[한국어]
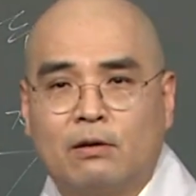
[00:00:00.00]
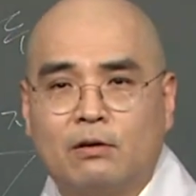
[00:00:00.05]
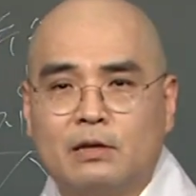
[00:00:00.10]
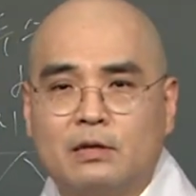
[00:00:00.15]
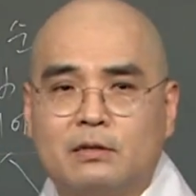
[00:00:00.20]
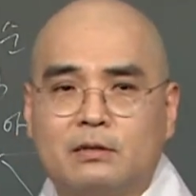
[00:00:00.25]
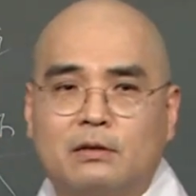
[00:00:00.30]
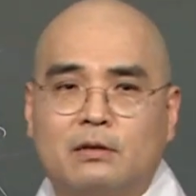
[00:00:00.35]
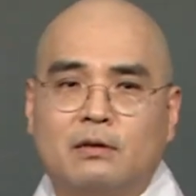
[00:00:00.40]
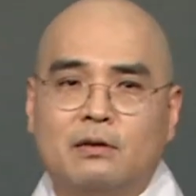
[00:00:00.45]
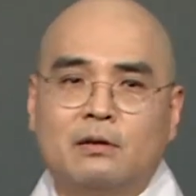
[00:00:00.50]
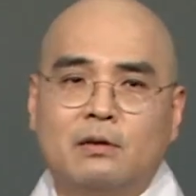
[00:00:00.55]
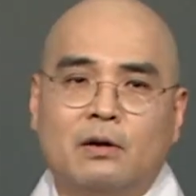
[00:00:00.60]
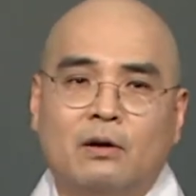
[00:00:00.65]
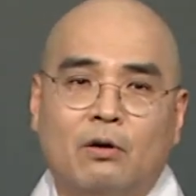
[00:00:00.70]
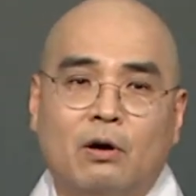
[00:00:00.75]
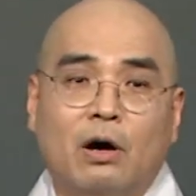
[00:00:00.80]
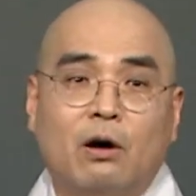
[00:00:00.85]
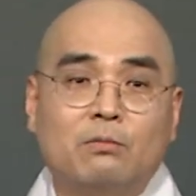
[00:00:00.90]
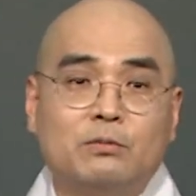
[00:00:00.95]
거기서
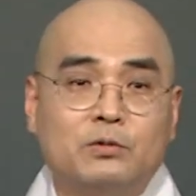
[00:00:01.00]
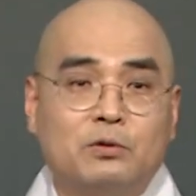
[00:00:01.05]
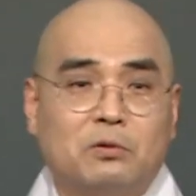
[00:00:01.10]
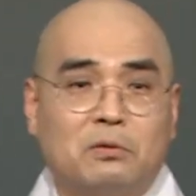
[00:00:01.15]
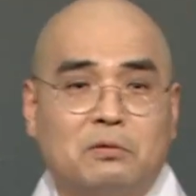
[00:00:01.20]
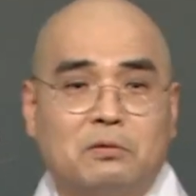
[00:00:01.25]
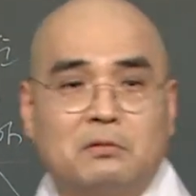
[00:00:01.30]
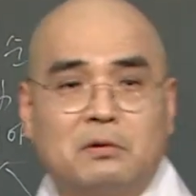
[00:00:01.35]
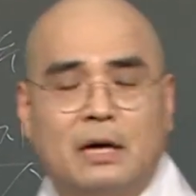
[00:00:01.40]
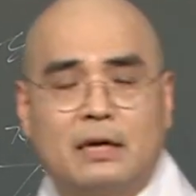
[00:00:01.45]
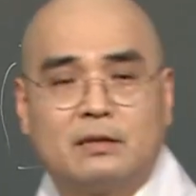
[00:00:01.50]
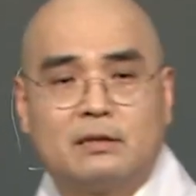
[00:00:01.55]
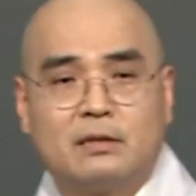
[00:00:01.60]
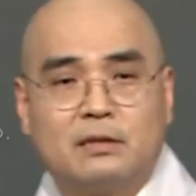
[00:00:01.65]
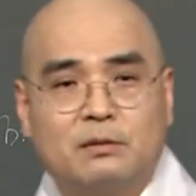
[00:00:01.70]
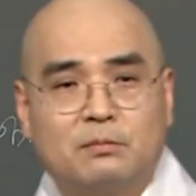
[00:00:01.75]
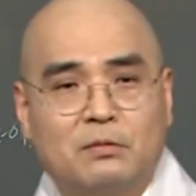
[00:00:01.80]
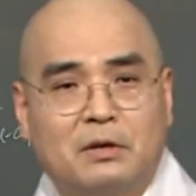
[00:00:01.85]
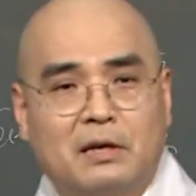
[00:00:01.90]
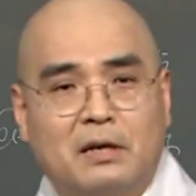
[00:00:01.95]
화엄종 아니
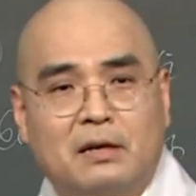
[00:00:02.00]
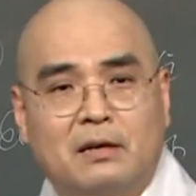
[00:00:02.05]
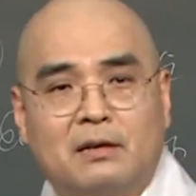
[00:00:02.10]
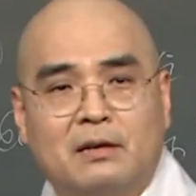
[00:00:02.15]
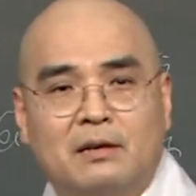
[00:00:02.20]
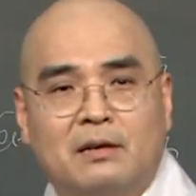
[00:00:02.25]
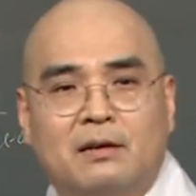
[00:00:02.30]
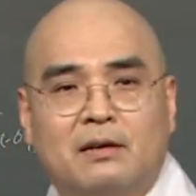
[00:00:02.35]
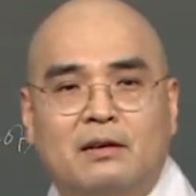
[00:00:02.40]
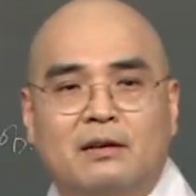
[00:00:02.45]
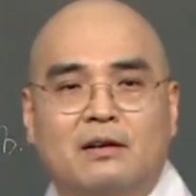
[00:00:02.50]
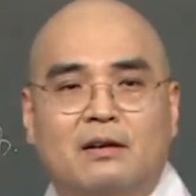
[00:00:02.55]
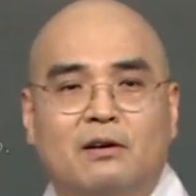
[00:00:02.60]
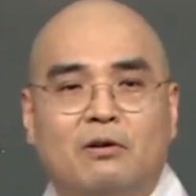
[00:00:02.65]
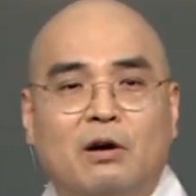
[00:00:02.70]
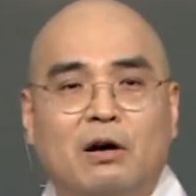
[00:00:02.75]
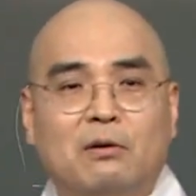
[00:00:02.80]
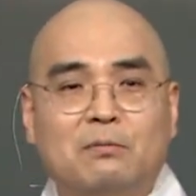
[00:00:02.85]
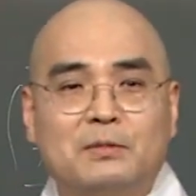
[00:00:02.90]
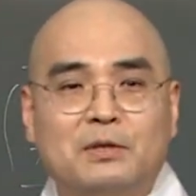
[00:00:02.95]
그 뭐야 어,
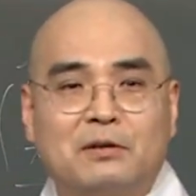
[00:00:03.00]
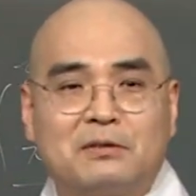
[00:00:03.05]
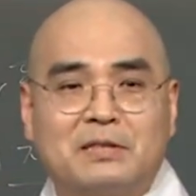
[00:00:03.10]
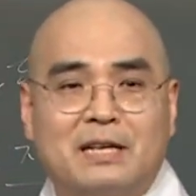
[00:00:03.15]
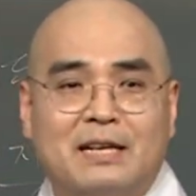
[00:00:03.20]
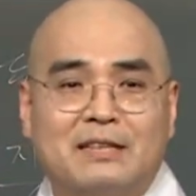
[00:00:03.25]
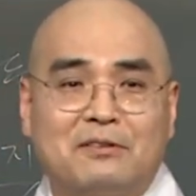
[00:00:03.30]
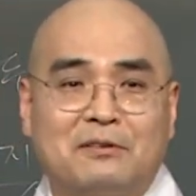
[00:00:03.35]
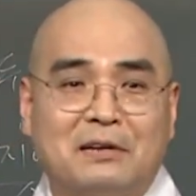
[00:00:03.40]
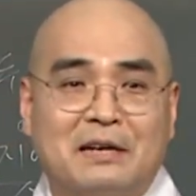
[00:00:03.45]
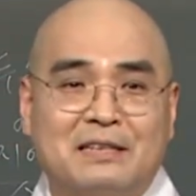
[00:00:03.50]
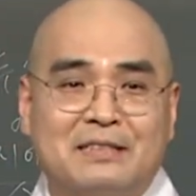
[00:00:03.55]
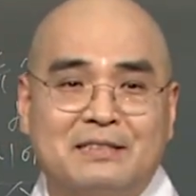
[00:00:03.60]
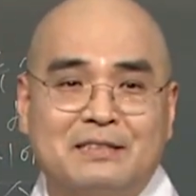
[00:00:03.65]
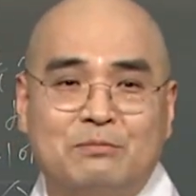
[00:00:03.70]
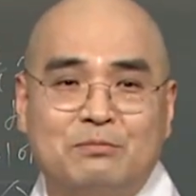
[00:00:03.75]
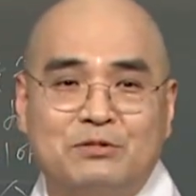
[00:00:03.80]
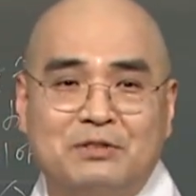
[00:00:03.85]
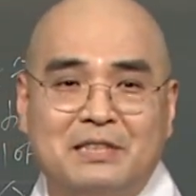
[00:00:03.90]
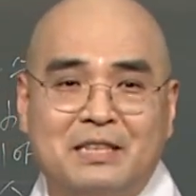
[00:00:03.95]
화엄경 잘
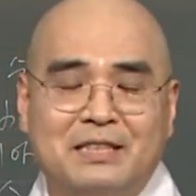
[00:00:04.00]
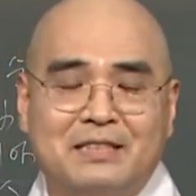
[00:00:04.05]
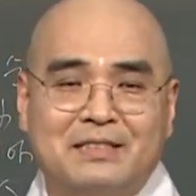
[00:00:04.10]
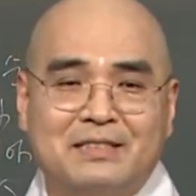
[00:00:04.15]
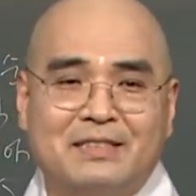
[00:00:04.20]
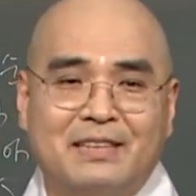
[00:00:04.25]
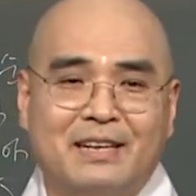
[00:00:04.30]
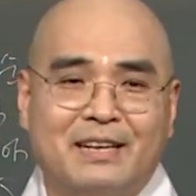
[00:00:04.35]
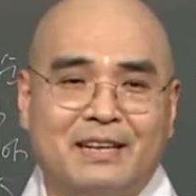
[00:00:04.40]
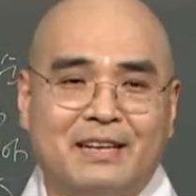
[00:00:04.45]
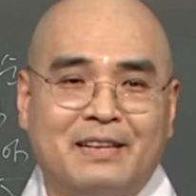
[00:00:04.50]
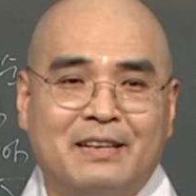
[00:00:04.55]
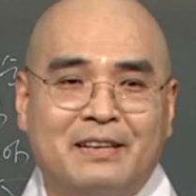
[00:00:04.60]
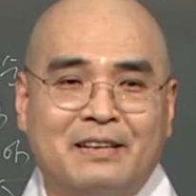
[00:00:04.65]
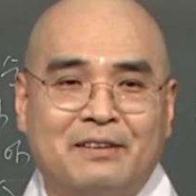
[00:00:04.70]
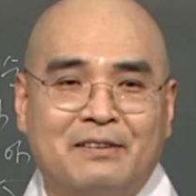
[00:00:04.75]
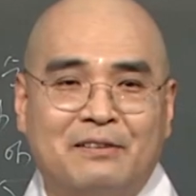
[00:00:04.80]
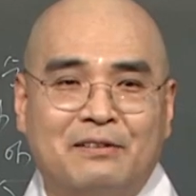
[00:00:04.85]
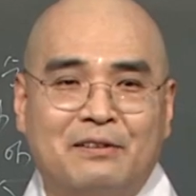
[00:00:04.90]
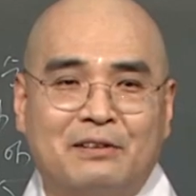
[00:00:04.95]
설하는 분이 있는데
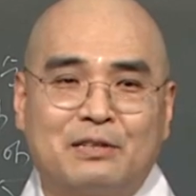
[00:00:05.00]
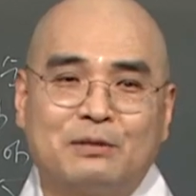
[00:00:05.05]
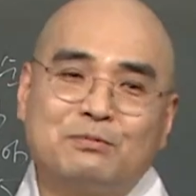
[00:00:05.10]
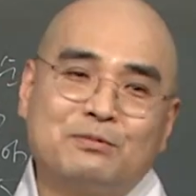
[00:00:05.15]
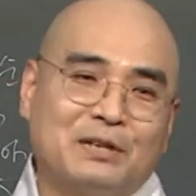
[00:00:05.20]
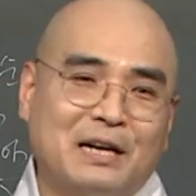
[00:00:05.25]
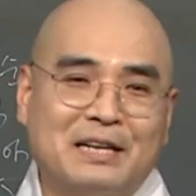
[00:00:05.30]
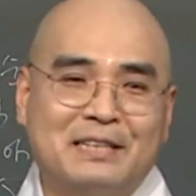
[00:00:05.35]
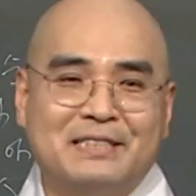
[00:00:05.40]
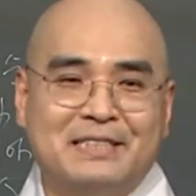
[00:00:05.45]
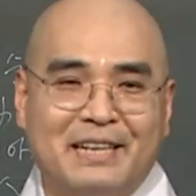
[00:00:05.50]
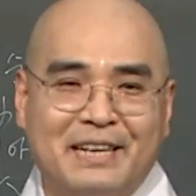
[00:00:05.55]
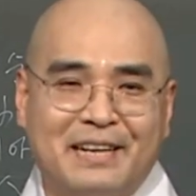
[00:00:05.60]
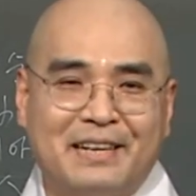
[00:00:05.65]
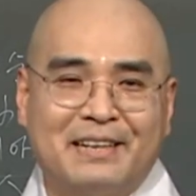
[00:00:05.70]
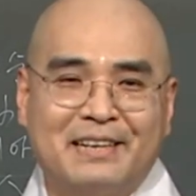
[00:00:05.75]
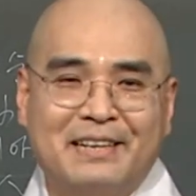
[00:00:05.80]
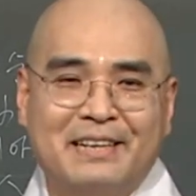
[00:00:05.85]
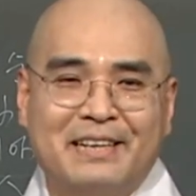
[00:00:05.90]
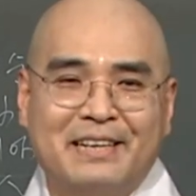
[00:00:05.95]
어, 그분
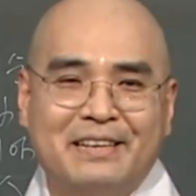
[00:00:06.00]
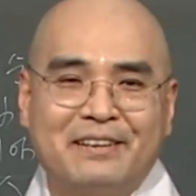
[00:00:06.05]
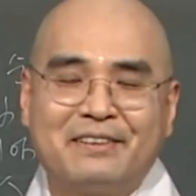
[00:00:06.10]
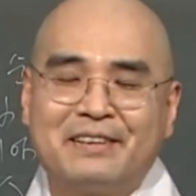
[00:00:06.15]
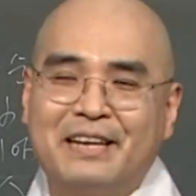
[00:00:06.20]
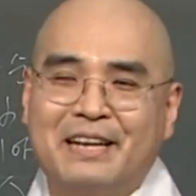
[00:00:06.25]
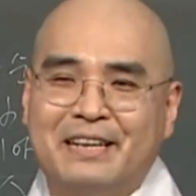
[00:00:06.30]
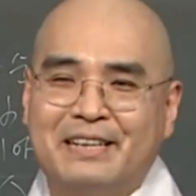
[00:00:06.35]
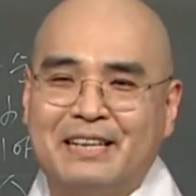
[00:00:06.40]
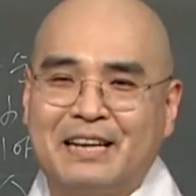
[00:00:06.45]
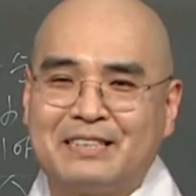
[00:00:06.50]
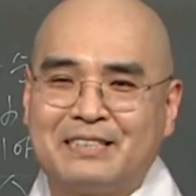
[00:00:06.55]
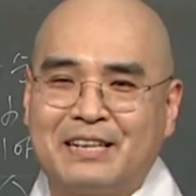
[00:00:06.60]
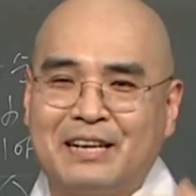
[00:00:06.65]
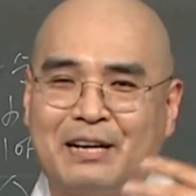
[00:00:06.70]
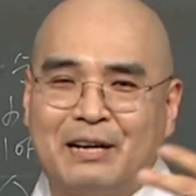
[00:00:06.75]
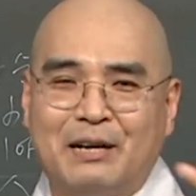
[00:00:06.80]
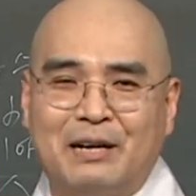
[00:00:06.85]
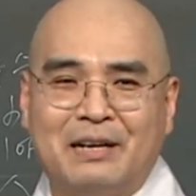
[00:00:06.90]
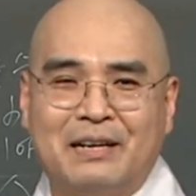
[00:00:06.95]
아느냐 이렇게
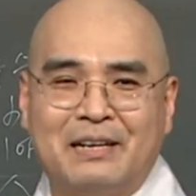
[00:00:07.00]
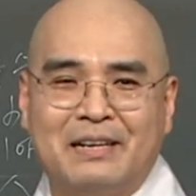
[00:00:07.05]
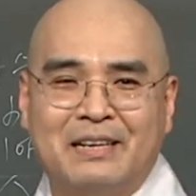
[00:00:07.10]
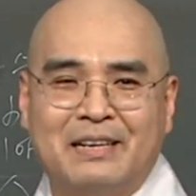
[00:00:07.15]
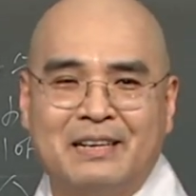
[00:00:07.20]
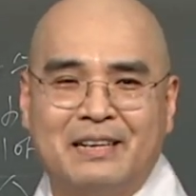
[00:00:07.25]
얘기하더라.